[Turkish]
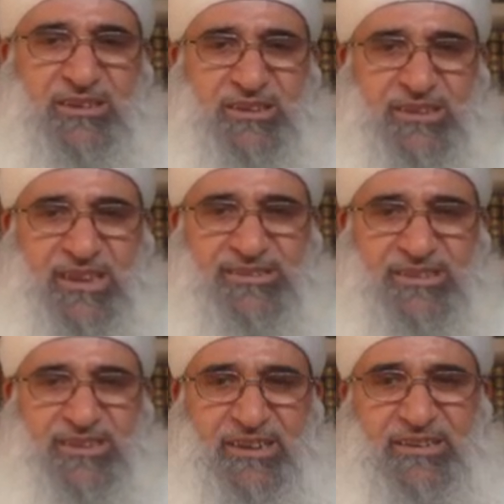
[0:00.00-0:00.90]
kıyas
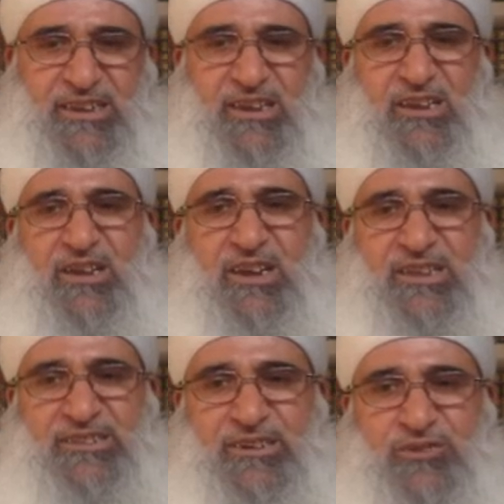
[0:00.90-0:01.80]
edilir.
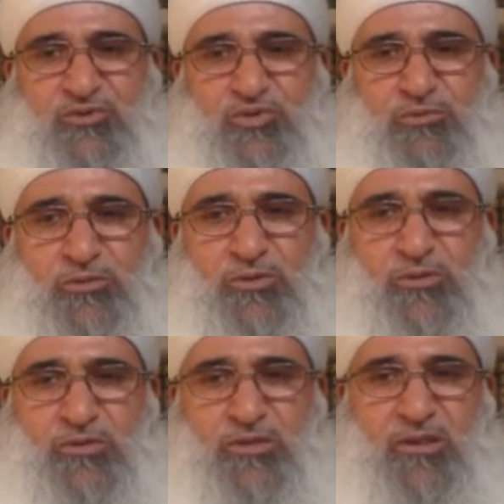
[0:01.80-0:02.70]
Kadının
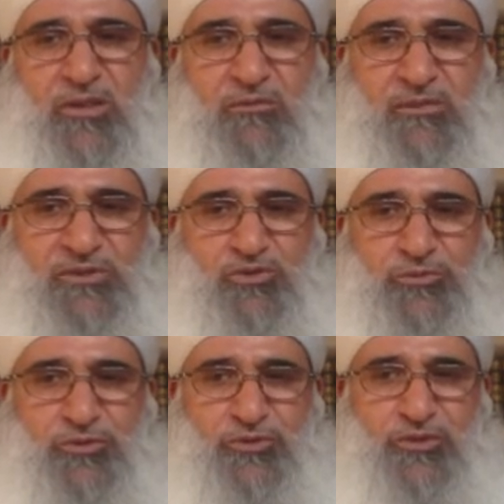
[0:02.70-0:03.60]
kubulu ve
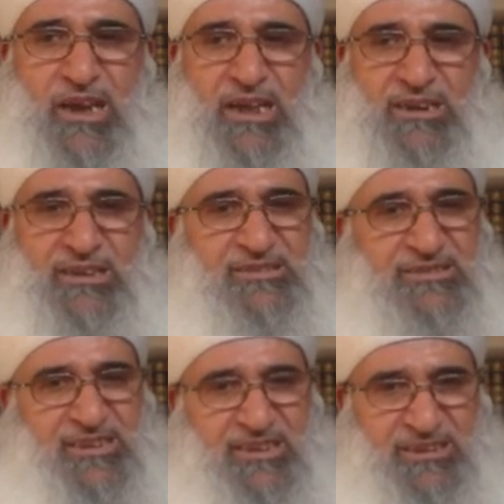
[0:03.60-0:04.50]
dübürünün halkası
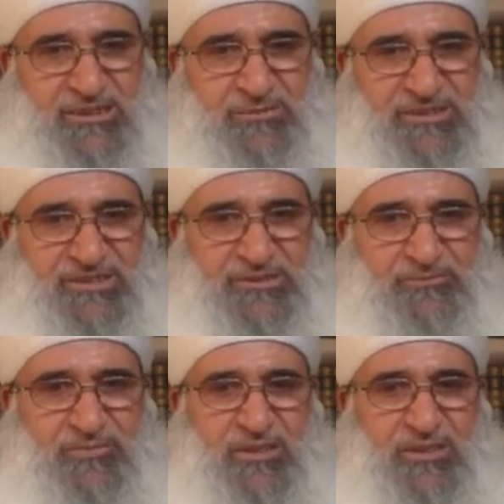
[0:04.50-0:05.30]
zeker gibidir.